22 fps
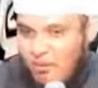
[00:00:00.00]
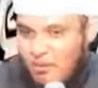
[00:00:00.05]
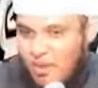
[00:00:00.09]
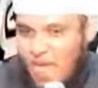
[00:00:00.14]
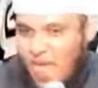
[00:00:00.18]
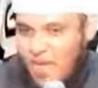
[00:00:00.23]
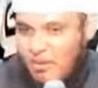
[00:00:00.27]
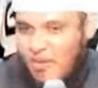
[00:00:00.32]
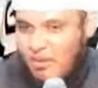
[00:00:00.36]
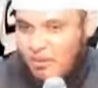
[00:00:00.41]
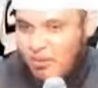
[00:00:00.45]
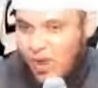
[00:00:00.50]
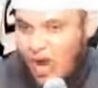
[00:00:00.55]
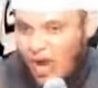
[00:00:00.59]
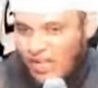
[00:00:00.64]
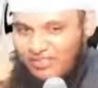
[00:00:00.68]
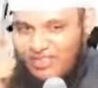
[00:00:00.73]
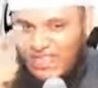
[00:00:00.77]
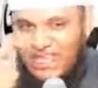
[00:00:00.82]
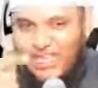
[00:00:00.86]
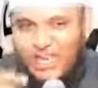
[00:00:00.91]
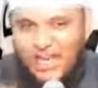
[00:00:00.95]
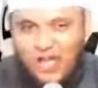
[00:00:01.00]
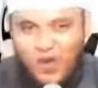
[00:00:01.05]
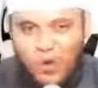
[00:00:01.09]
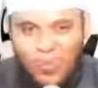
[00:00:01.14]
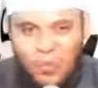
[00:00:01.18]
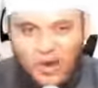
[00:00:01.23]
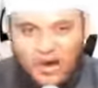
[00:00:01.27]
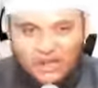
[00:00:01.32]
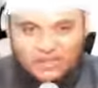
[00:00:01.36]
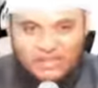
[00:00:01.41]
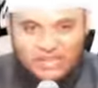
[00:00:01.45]
ஹபீபின் முகத்தை
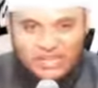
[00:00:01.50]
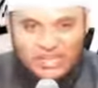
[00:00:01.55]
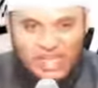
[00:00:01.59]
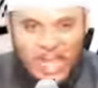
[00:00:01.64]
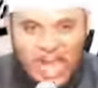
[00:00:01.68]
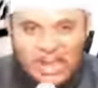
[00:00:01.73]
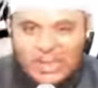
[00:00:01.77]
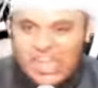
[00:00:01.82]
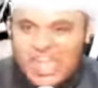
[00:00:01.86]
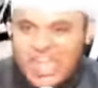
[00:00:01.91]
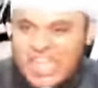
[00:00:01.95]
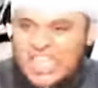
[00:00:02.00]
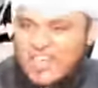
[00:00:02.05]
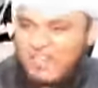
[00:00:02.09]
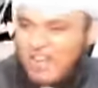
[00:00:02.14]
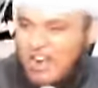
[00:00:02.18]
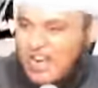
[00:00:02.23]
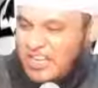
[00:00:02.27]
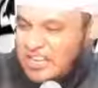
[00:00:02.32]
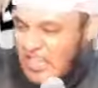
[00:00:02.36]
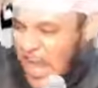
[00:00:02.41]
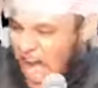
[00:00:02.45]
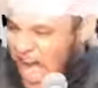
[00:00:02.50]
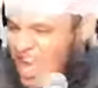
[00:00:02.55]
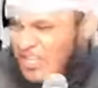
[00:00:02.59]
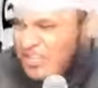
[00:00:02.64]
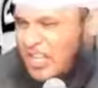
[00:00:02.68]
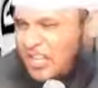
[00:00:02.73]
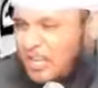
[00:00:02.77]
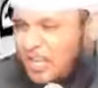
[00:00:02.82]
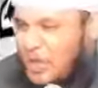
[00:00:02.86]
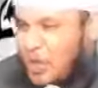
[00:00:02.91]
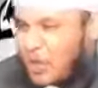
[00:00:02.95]
இழிவுபடுத்துகிறான் இவன்
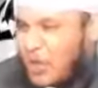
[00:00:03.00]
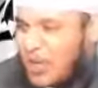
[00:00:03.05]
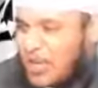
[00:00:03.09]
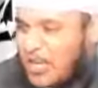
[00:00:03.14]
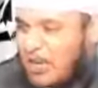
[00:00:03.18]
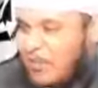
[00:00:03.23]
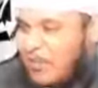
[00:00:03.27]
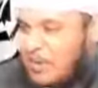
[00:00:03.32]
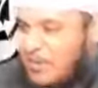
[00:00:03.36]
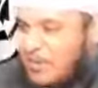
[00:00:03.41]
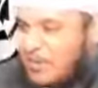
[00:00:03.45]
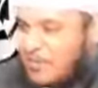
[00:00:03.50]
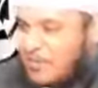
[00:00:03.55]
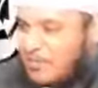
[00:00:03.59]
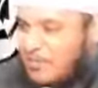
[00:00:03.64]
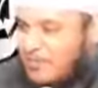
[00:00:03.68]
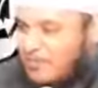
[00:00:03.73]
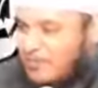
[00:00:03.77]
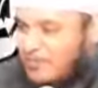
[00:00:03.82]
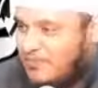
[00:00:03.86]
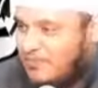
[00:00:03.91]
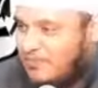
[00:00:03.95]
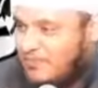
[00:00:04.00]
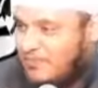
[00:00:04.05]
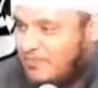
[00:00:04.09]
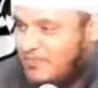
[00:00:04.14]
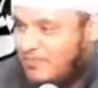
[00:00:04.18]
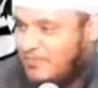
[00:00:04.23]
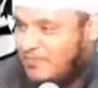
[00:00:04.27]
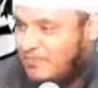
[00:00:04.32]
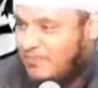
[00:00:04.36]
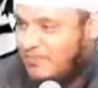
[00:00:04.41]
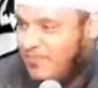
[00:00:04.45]
நாசத்திற்குரியவன்
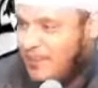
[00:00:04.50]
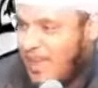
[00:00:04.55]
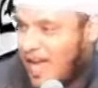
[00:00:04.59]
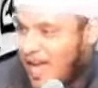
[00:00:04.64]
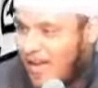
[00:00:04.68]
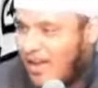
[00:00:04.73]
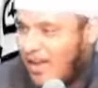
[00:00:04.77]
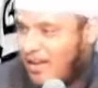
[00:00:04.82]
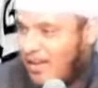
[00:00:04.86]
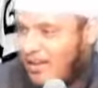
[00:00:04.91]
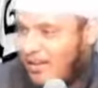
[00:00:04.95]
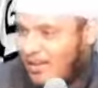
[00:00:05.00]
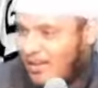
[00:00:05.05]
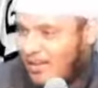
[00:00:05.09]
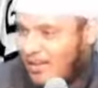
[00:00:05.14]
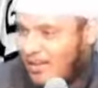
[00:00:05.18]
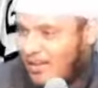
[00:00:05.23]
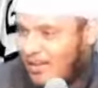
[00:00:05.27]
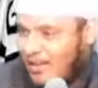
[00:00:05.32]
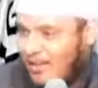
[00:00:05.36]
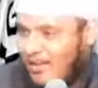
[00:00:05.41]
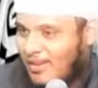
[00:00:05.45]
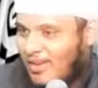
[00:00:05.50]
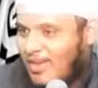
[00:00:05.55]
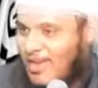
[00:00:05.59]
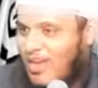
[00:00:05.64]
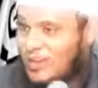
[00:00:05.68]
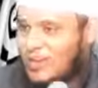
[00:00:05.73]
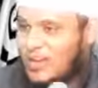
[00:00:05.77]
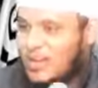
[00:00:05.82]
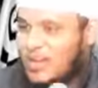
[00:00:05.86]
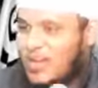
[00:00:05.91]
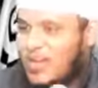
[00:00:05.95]
ஏன்
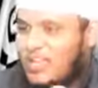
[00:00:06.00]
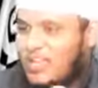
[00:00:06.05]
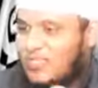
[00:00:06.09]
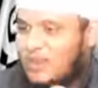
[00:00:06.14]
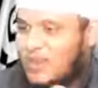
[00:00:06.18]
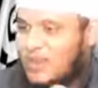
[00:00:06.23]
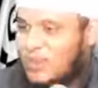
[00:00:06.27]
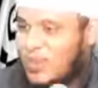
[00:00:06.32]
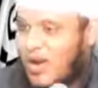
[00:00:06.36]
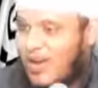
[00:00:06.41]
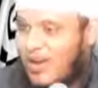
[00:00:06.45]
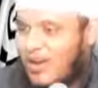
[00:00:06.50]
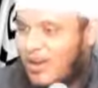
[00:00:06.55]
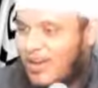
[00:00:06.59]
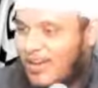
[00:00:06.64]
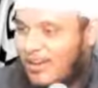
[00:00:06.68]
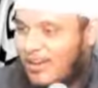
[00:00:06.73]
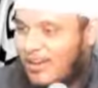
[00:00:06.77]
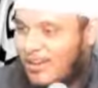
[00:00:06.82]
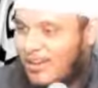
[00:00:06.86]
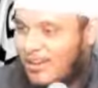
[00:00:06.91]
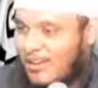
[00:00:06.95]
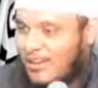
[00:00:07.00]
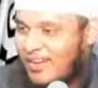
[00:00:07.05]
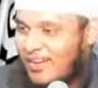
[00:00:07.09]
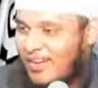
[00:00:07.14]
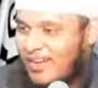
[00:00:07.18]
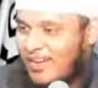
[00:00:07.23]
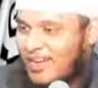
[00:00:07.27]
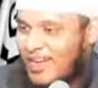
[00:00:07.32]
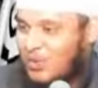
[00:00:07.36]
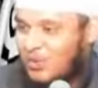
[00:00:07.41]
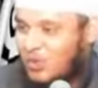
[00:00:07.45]
ரசுல்லா எதை விரும்புனாங்க
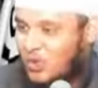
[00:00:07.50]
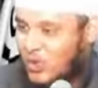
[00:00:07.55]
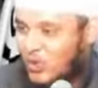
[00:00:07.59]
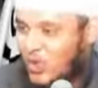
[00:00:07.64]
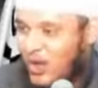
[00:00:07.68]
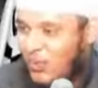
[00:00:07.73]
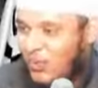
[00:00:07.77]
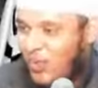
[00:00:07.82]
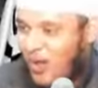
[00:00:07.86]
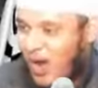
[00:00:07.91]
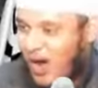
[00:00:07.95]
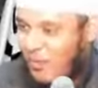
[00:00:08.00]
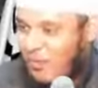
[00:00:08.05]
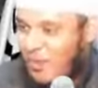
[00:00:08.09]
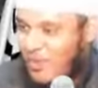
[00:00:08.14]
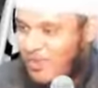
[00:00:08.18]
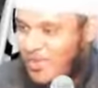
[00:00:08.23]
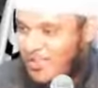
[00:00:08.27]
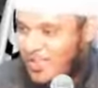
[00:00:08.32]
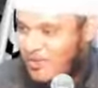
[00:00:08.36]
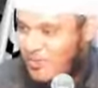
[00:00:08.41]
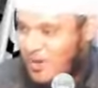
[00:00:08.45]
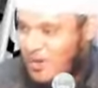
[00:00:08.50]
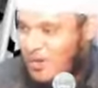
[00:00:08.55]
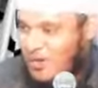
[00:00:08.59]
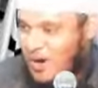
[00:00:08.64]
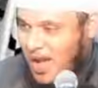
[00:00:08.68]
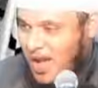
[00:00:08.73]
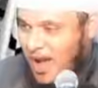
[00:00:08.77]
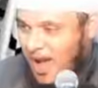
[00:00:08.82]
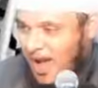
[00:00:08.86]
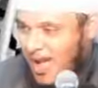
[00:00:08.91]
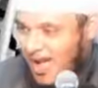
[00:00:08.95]
என் தூதர் முகமது எதை
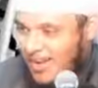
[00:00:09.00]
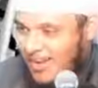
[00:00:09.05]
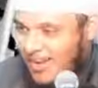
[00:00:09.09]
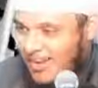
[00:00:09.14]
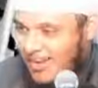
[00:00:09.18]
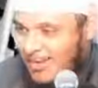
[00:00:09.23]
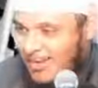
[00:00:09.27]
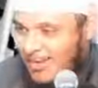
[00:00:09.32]
விரும்புனாங்க